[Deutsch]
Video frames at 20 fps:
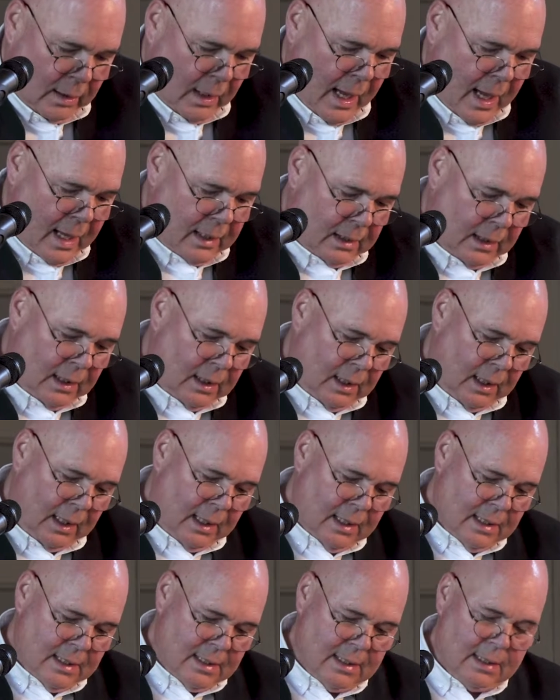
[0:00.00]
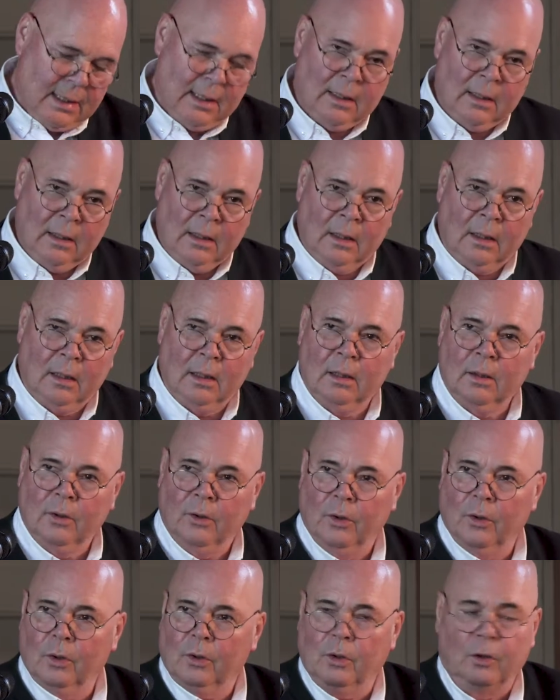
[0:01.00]
Nach den ersten
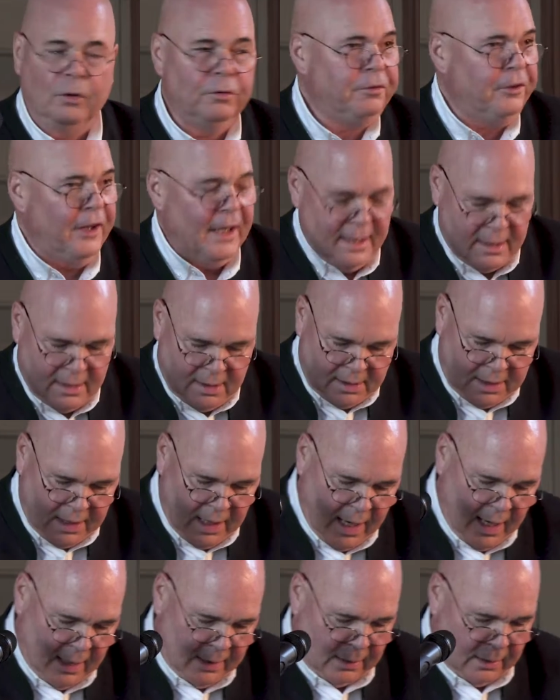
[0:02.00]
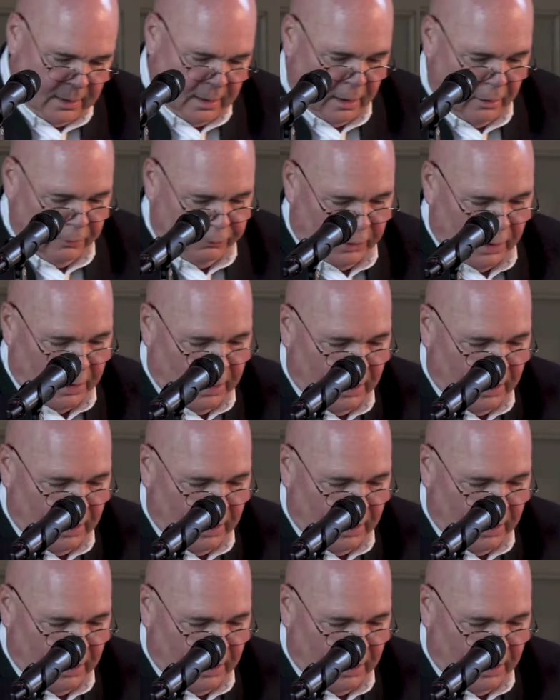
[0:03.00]
Ökofeldtagen auf